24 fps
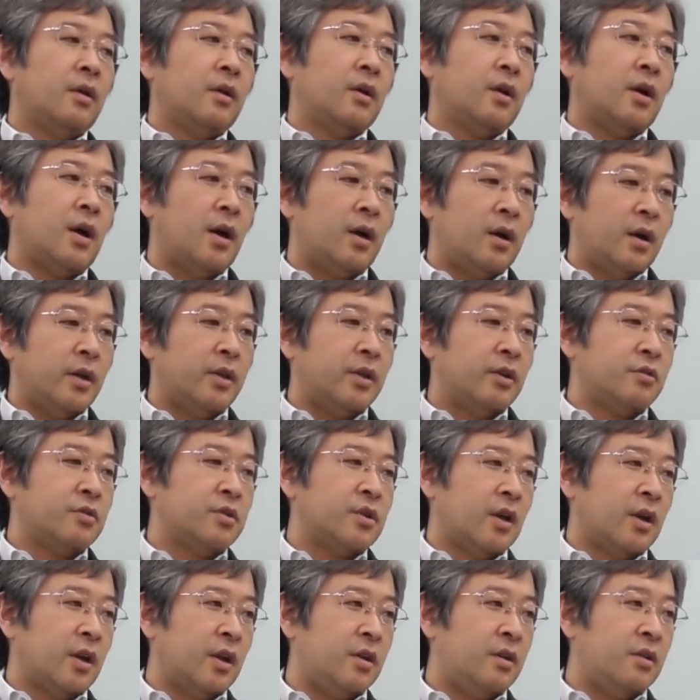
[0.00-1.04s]
考えていくし
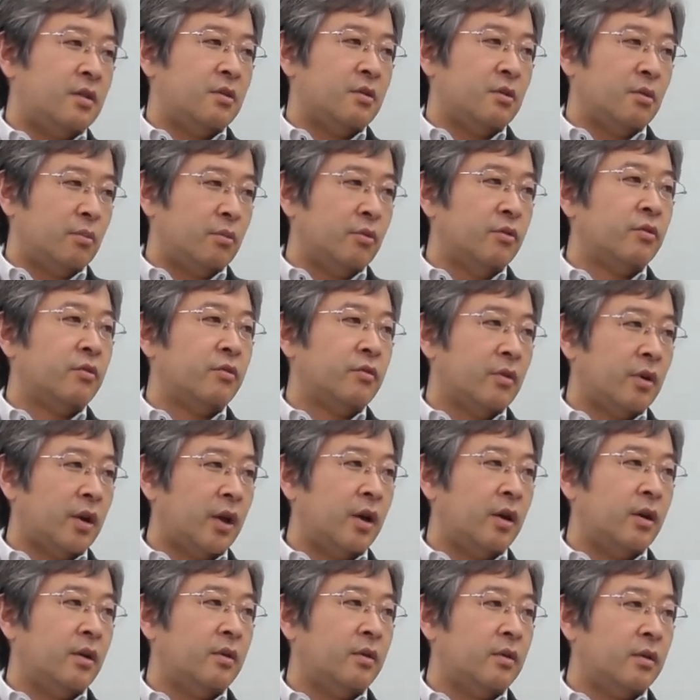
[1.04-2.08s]
かないと思うんですよ
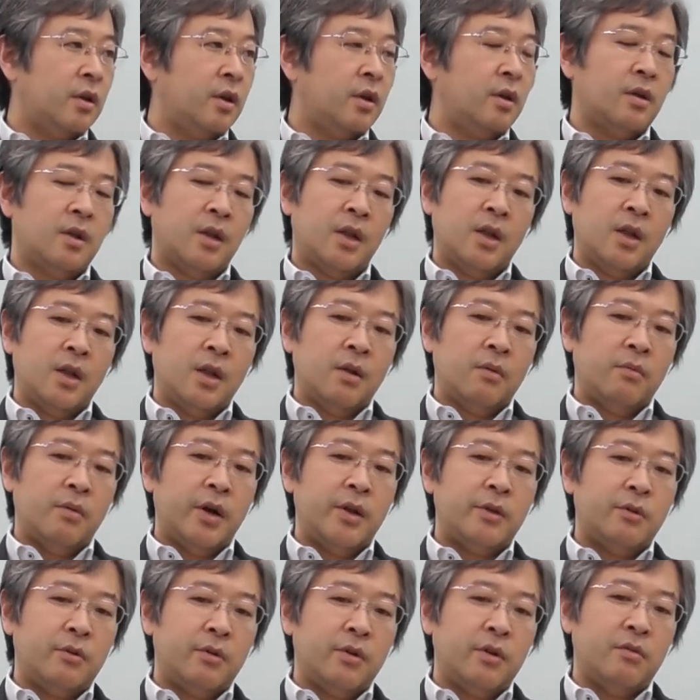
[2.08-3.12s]
ね。で、
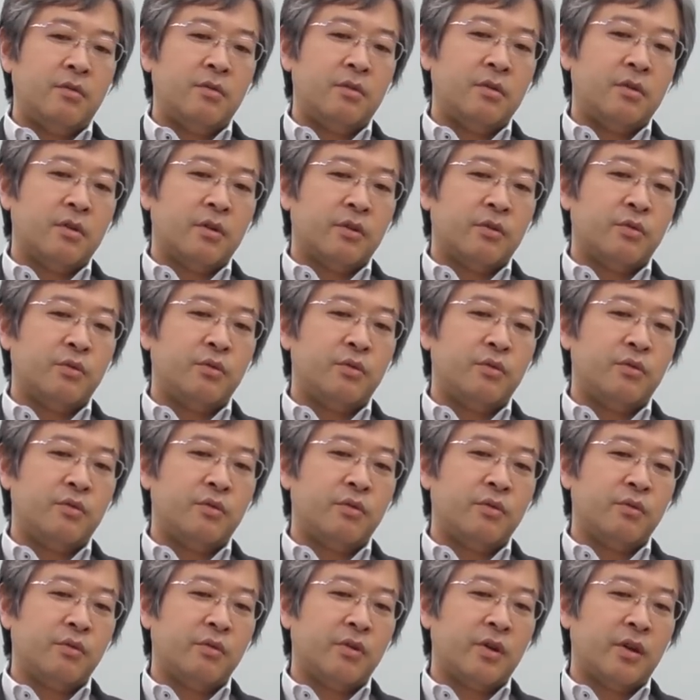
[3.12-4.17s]
割と日本っていうのはそういう
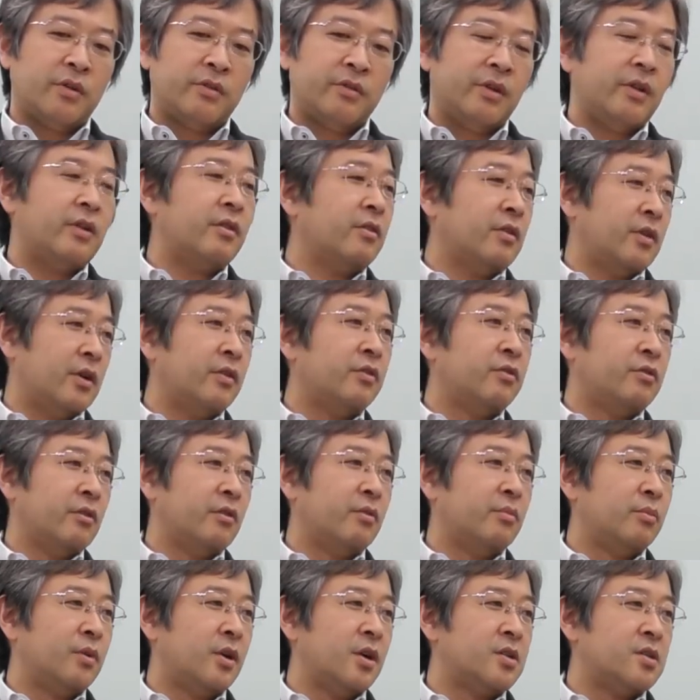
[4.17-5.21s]
教育やってたわけですよ、
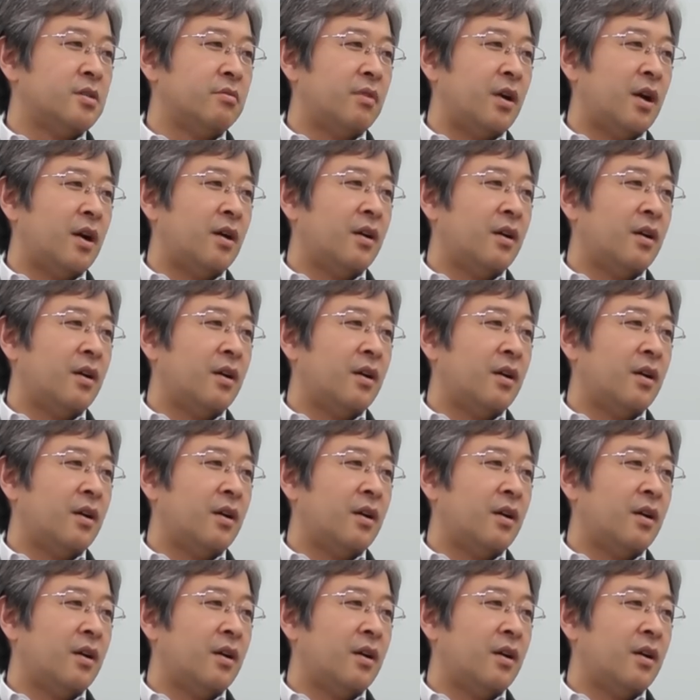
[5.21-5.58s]
昔は。